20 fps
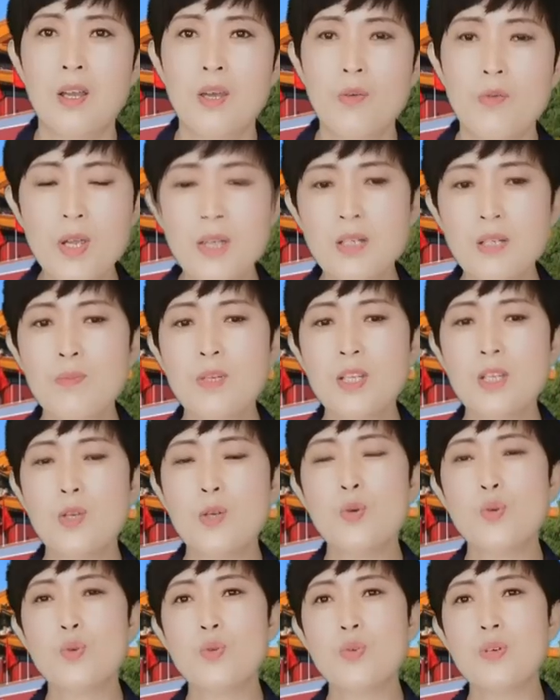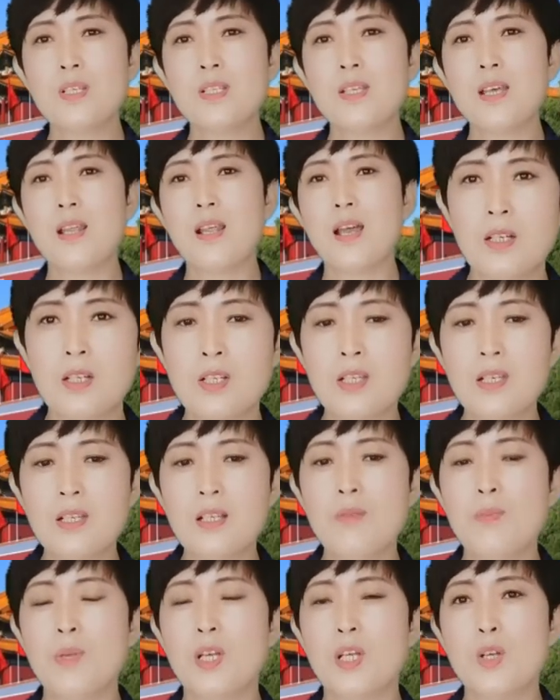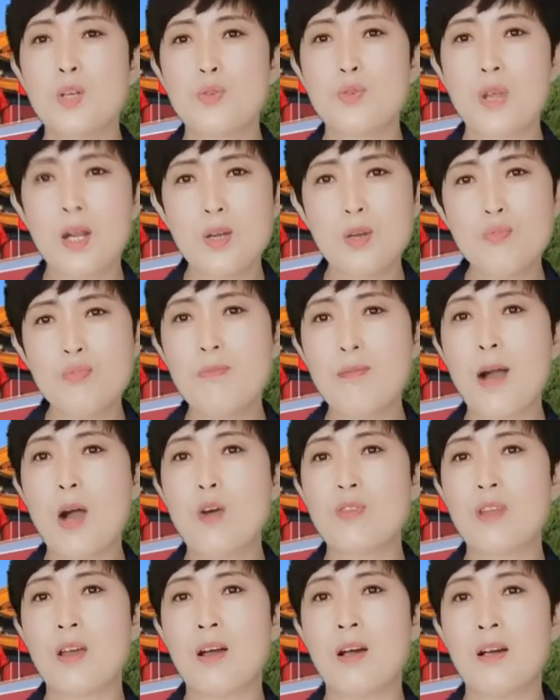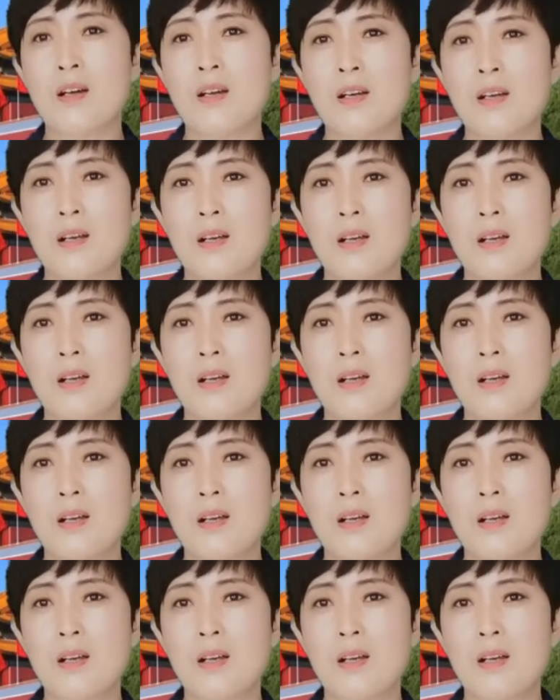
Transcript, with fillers: 为什么你又说现在习近平的权力不保呢？